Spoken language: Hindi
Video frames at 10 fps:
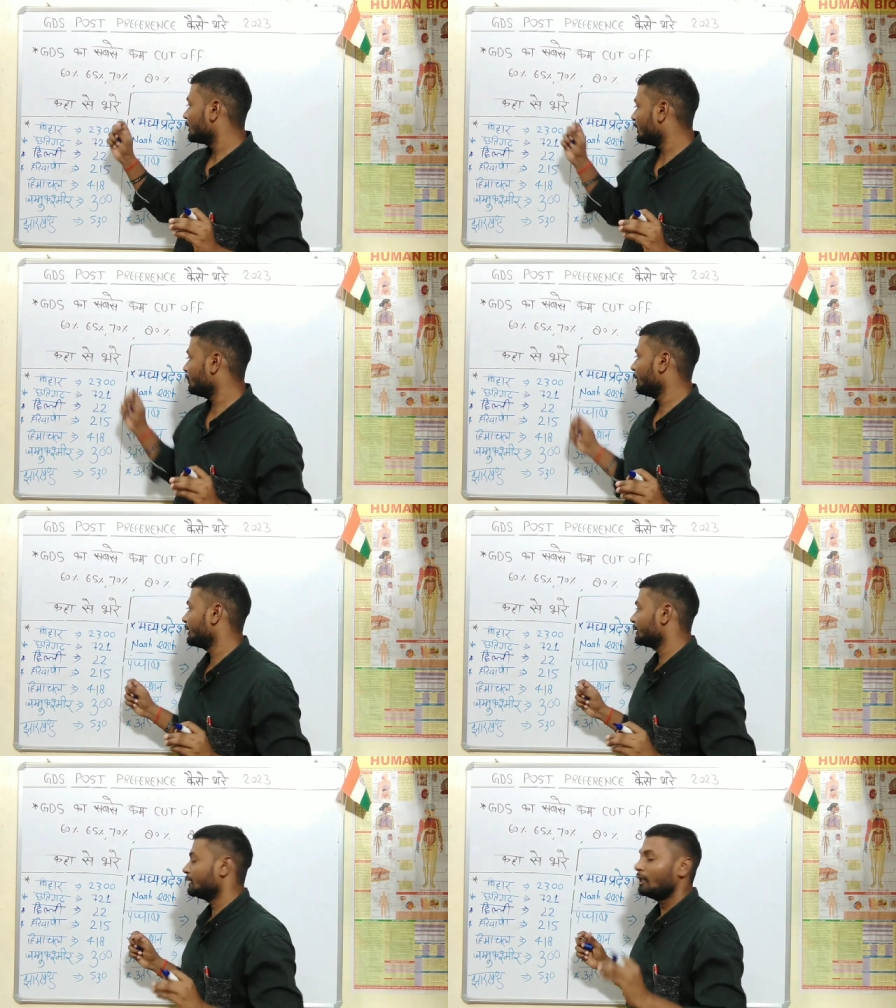कर
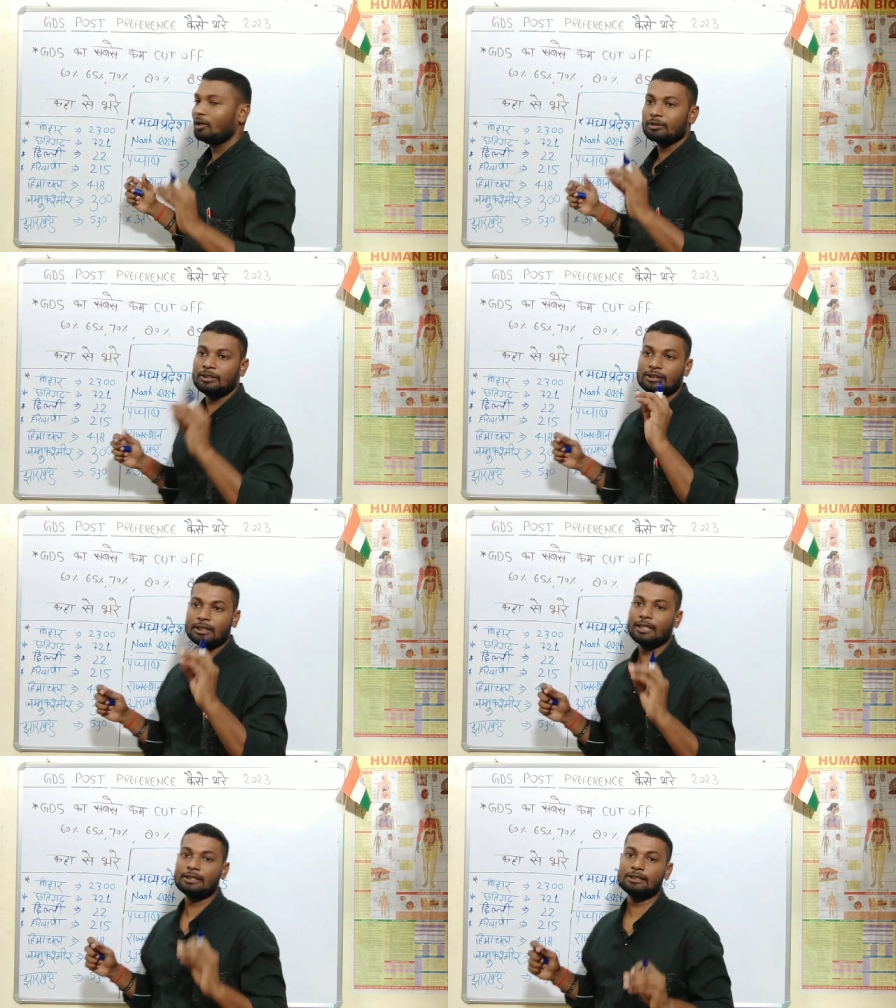पाएंगे और किस
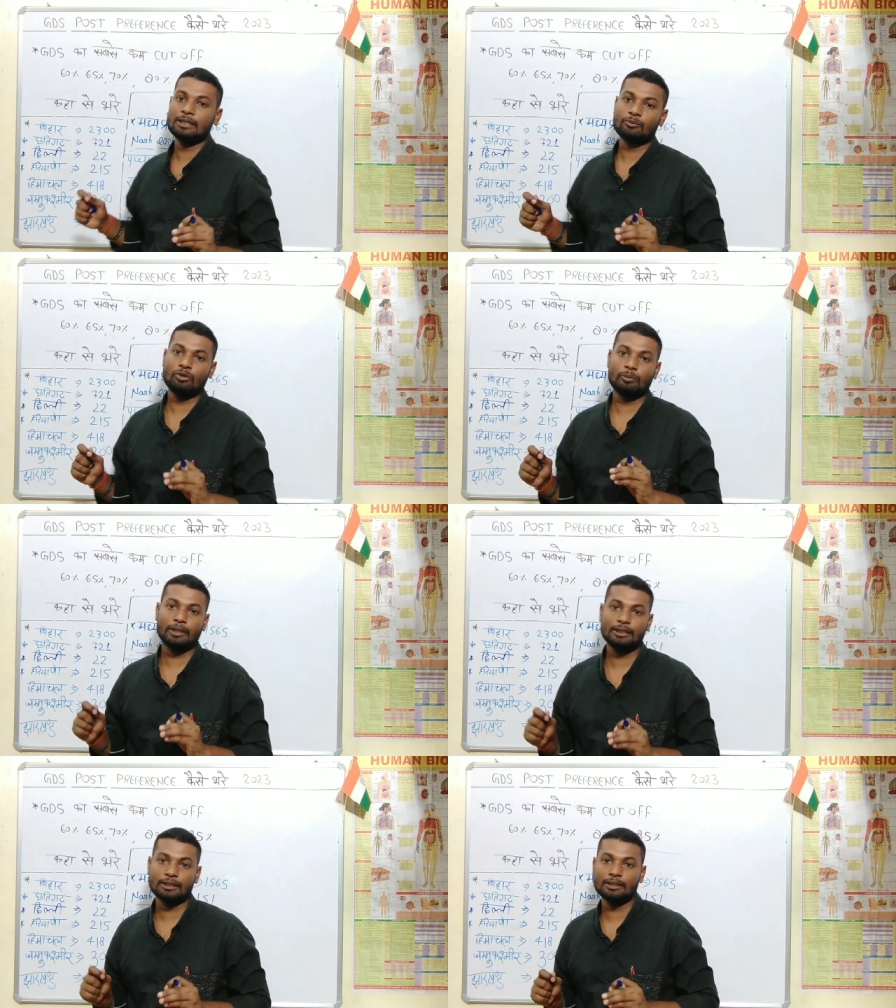राज्य से आपको
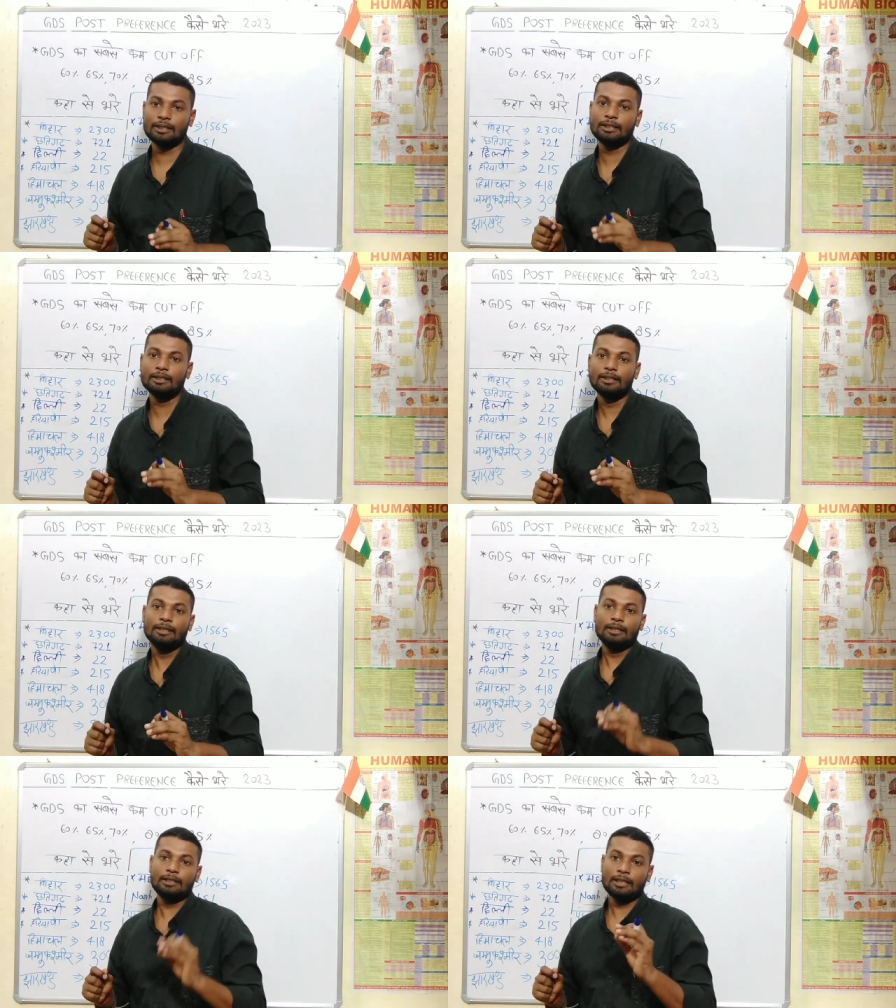अप्लाई करना है
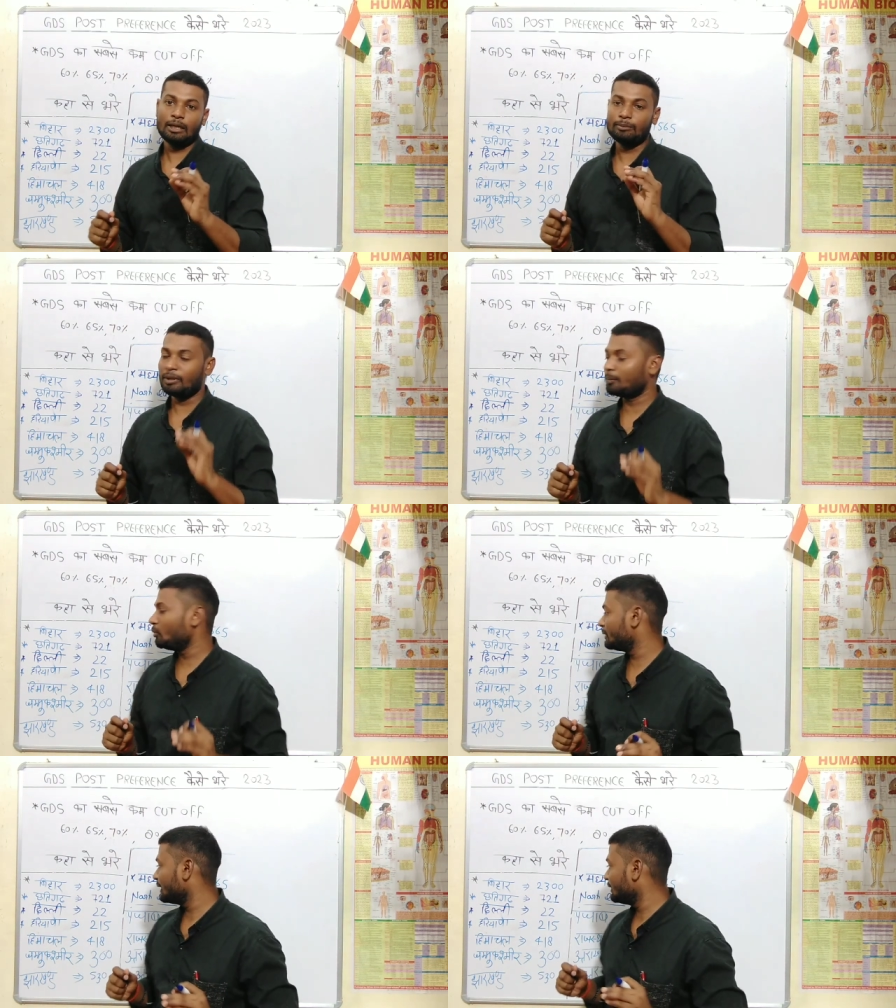हम
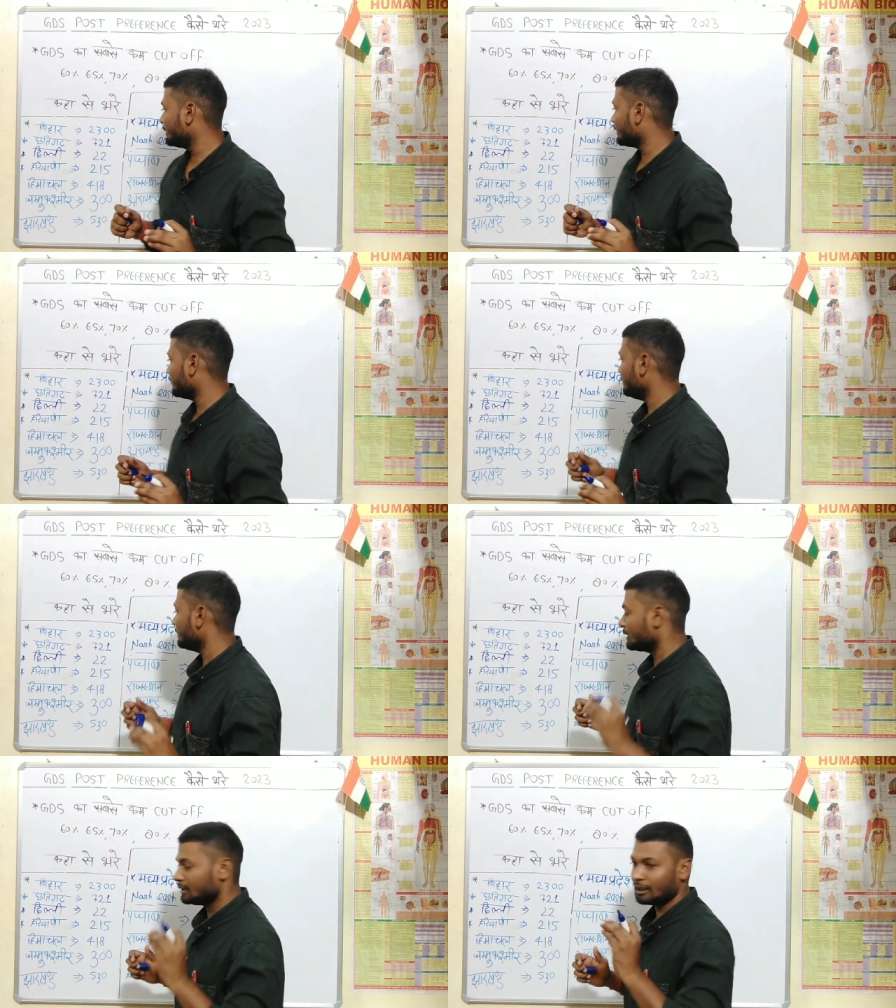आपको बता दे रहे
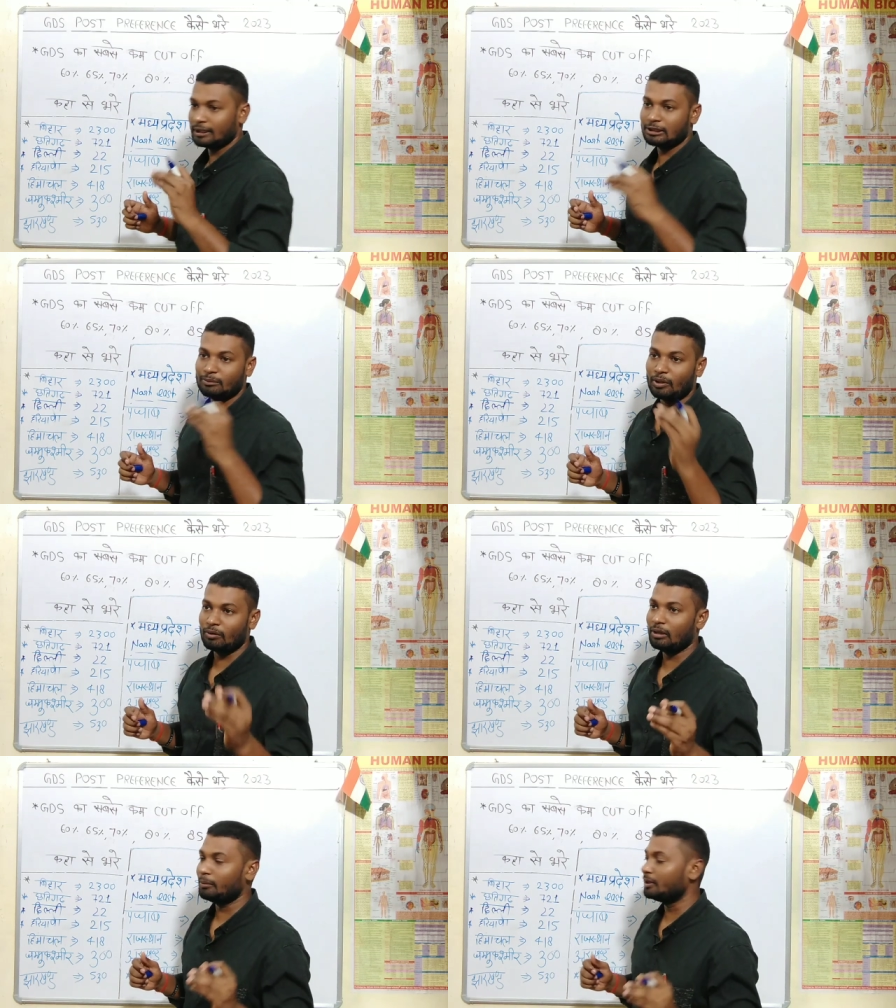हैं कि ज़्यादा संभावना